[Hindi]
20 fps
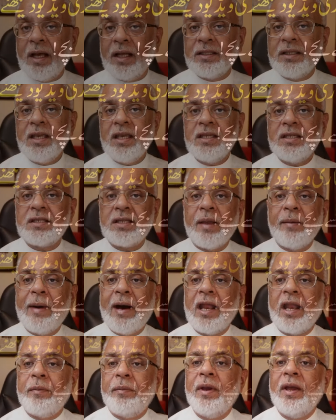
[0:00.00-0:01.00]
हदीस के
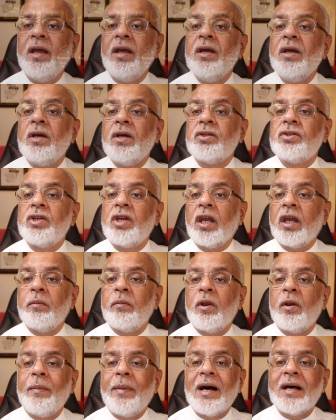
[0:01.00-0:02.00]
बारे में शेख
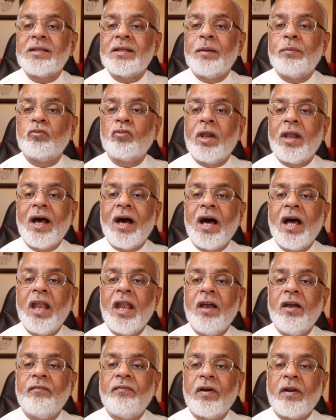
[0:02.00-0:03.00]
मिनबाज
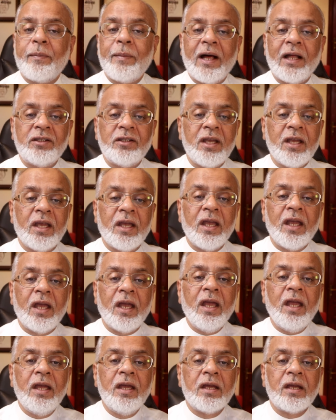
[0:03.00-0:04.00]
रमत फरमाते हैं
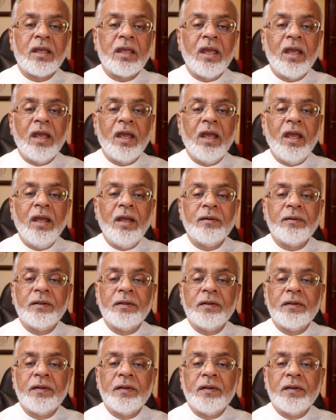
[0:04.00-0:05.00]
कि
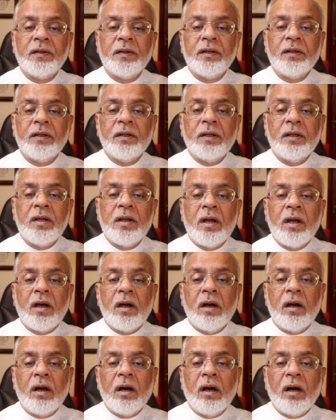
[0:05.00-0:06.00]

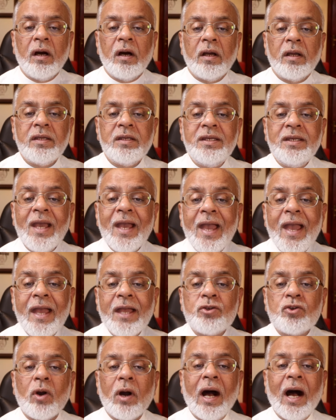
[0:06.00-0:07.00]

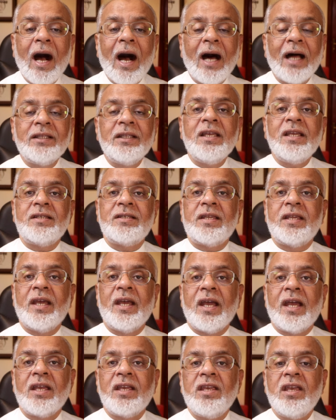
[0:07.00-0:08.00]
ये जो अहादीस
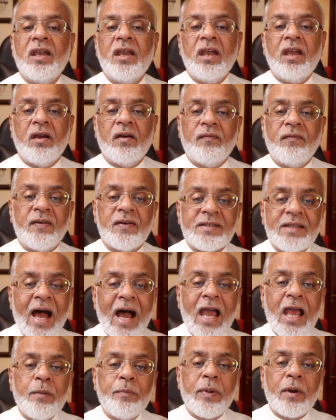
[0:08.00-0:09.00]
हैं ये
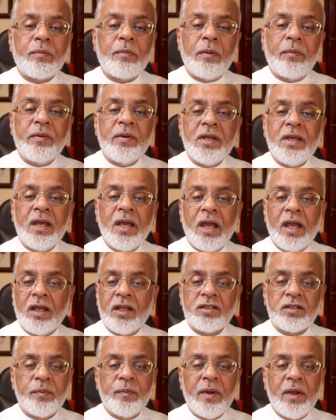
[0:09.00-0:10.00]
फ़ज़ाइल पर मबनी हैं
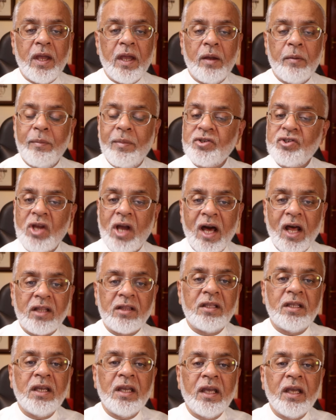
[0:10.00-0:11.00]
इसमें
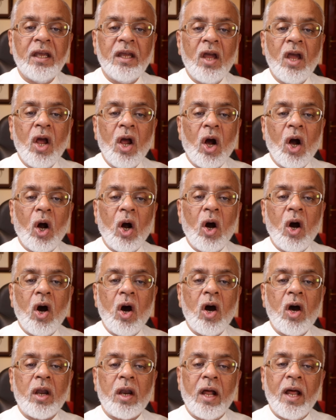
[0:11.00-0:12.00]
बशारतें हैं
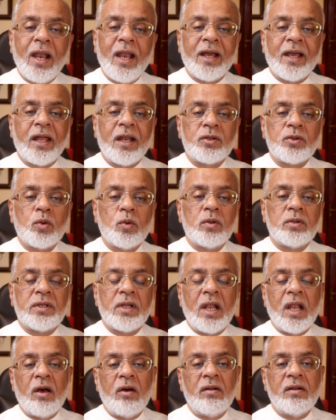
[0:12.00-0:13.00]
और अल्लाह के रसूल
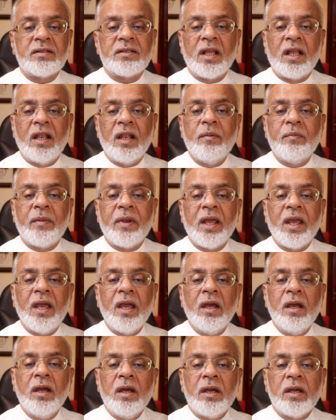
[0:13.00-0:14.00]
सल्लल्लाहु अलैहि वसल्लम ने
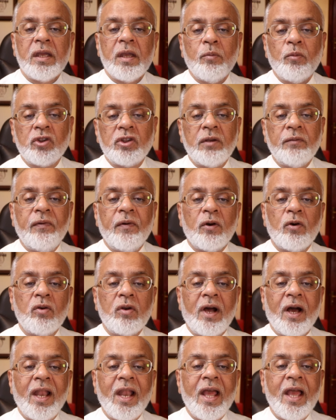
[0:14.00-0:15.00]
ये
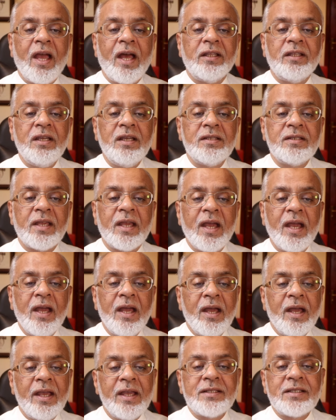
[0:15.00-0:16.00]
मुतफ़न आल हदीस है
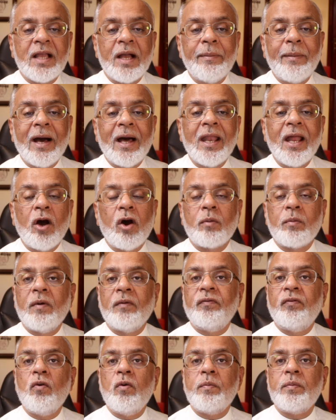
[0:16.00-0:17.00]
इसका माना और
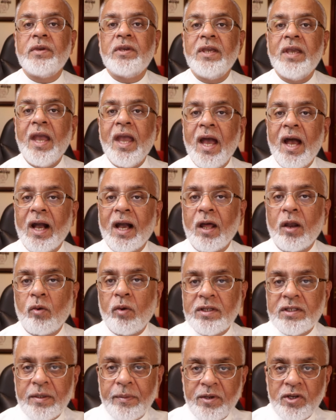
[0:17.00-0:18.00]
मफहम ये अगर
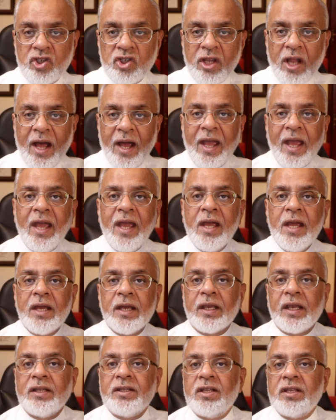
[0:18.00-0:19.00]
कोई समझता है
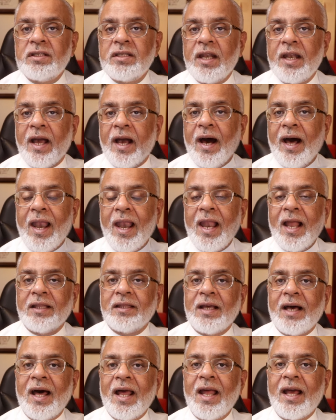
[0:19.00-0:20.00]
कि जिसने अल्लाह
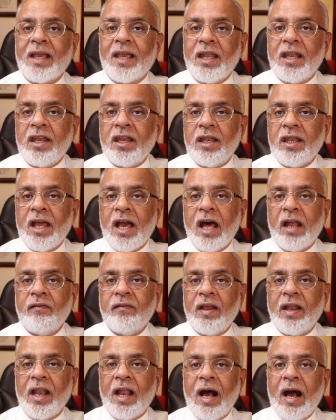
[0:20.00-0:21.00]
ताला के
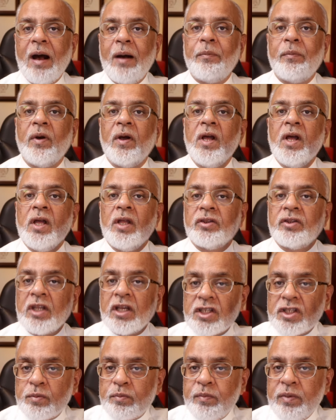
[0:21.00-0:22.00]
निन्यानवे नाम
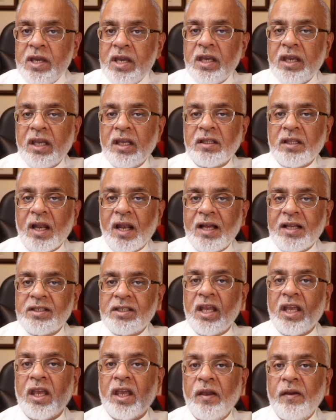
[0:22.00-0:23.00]
तस्बी की तरह
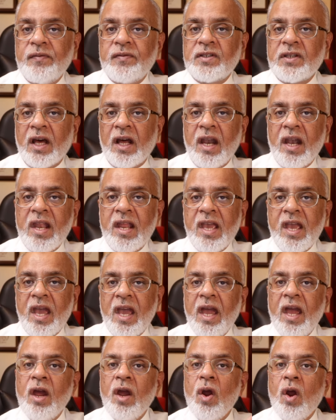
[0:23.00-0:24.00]
से हिफ्ज कर
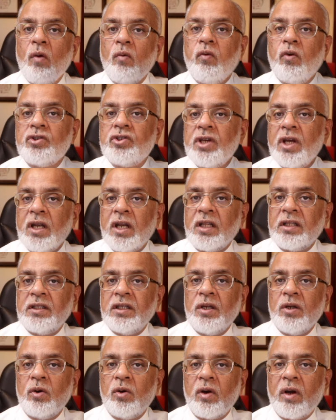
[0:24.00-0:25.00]
लिए वो
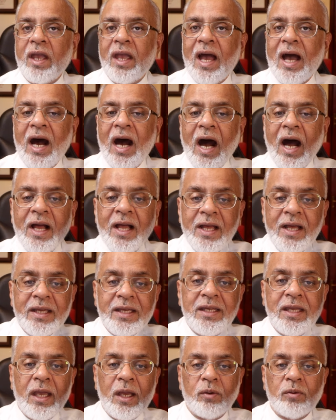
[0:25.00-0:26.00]
जन्नती हो गया
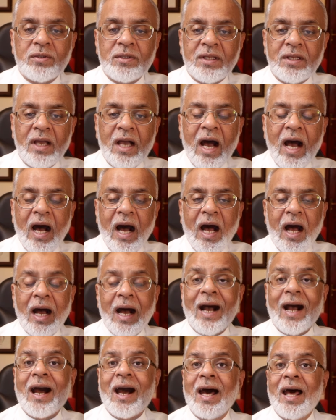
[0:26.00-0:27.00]
ये उसका
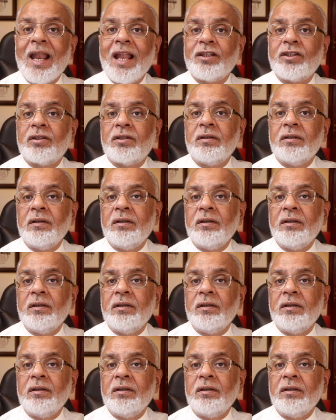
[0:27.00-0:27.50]
गलत